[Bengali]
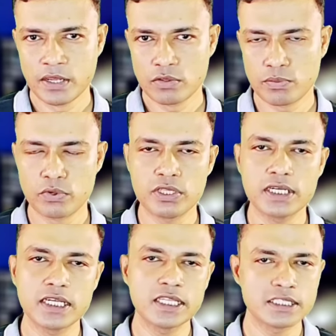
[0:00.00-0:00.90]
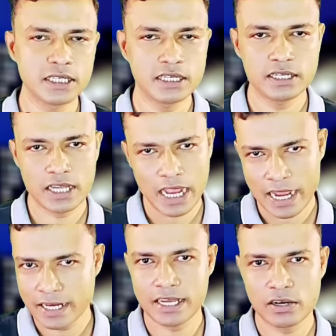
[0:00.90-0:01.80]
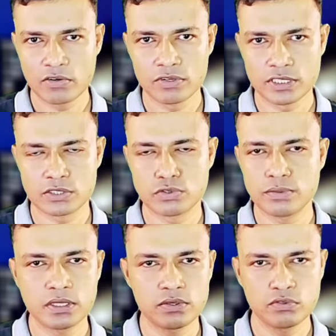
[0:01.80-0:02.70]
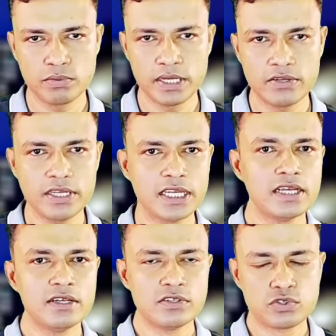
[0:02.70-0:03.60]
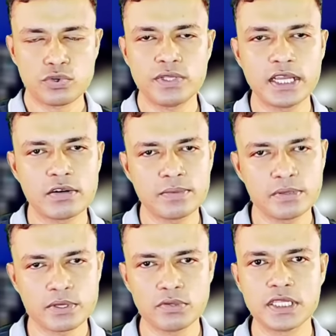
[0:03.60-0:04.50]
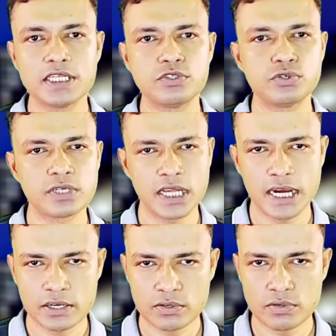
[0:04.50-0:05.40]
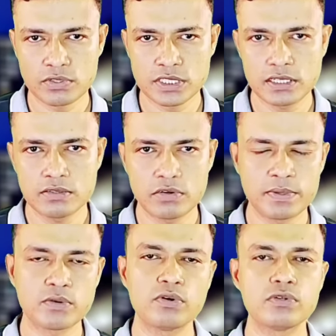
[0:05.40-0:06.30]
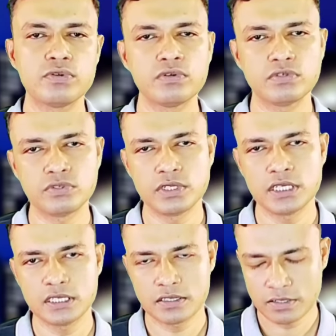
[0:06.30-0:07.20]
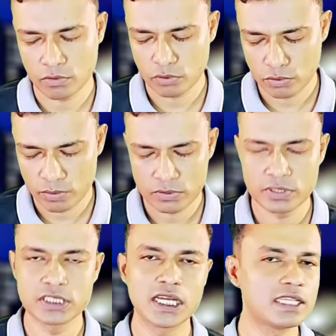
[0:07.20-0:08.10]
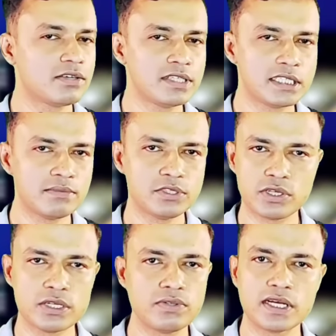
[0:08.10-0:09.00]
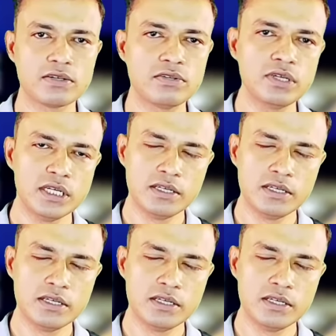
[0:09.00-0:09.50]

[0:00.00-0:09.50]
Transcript: তো প্রত্যেকটা দেশের আইন কানুন রয়েছে শুধুমাত্র দুবাই নয় সৌদি আরবেও কিন্তু তিরিশ জনকে আটক করছে তবে কত জনের কত বছরের সাজা হয়েছে এ কিন্তু এখনো